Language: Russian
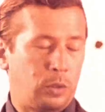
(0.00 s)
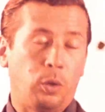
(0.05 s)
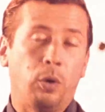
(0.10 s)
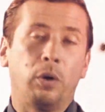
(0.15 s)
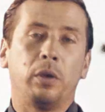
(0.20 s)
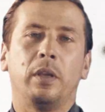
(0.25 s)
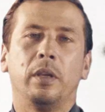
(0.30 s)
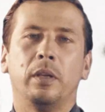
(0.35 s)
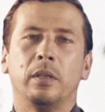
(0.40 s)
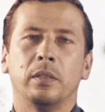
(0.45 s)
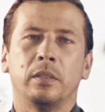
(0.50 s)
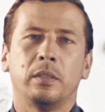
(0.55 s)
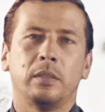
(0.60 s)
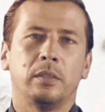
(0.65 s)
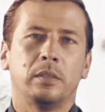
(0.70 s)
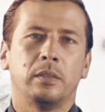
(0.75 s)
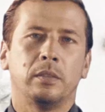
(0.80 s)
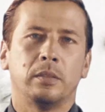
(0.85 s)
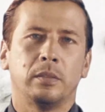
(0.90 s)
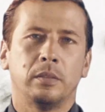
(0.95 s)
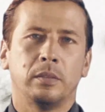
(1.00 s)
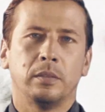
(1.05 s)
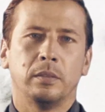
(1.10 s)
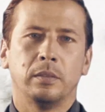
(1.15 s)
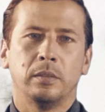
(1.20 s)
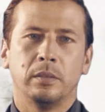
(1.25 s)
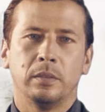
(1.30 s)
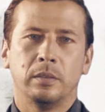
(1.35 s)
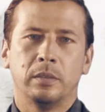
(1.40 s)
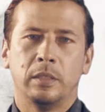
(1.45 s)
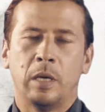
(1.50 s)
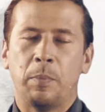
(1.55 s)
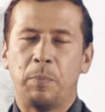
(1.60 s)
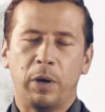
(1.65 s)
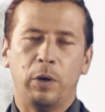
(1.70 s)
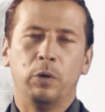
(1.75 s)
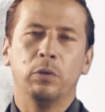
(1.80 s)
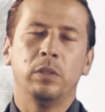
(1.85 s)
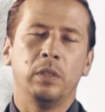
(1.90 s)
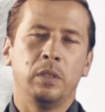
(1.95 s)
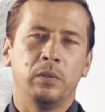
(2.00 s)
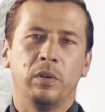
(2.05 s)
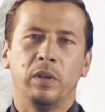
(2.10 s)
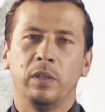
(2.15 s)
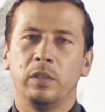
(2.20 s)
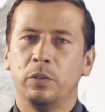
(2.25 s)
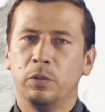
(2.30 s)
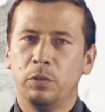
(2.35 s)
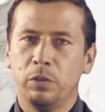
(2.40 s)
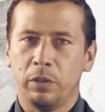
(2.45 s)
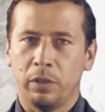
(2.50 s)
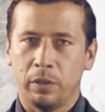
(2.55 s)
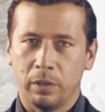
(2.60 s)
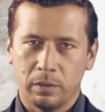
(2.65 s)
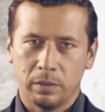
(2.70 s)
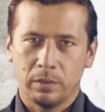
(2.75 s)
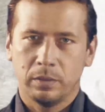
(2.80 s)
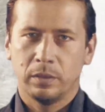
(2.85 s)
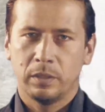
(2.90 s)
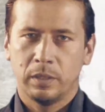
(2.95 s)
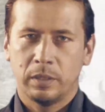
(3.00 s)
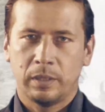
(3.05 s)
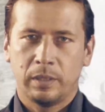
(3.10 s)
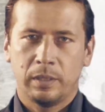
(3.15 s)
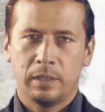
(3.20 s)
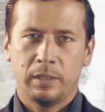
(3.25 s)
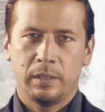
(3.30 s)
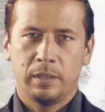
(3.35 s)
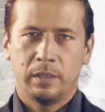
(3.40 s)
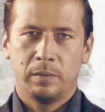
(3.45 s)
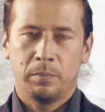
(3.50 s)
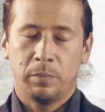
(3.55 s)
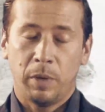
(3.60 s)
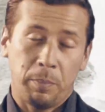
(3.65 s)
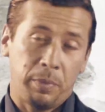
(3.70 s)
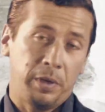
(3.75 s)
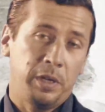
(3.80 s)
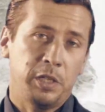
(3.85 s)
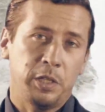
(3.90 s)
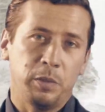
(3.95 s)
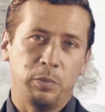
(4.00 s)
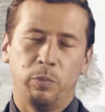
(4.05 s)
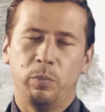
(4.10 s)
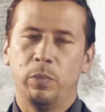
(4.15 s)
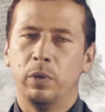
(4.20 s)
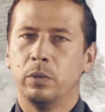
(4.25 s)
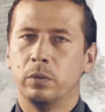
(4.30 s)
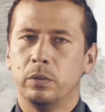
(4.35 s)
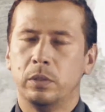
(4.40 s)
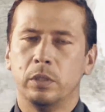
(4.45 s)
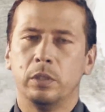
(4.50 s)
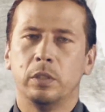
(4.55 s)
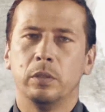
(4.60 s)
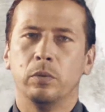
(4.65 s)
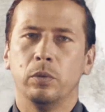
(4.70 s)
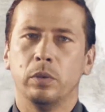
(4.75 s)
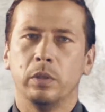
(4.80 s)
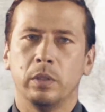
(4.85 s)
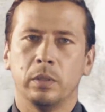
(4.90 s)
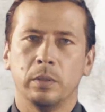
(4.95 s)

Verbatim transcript: строки, опаленные войной, по-прежнему берут за живое.